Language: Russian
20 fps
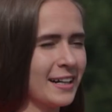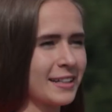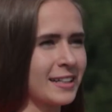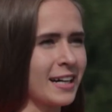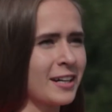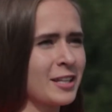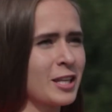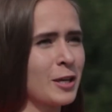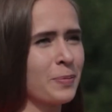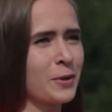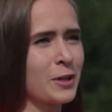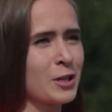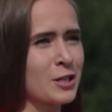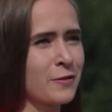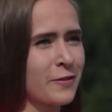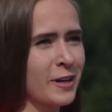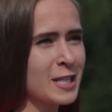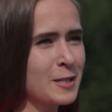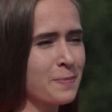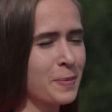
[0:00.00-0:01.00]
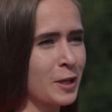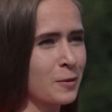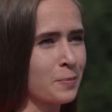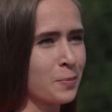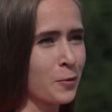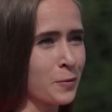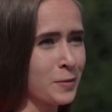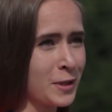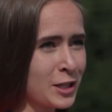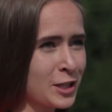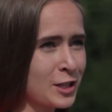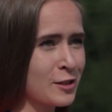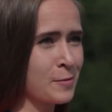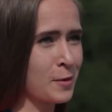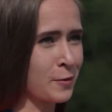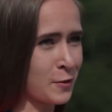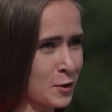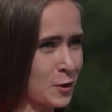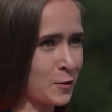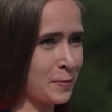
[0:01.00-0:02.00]
Как не переживать перед публичными
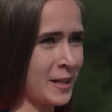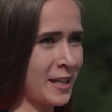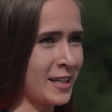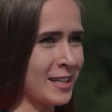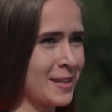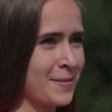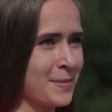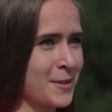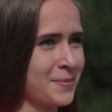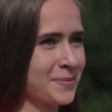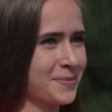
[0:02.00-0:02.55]
выступлениями?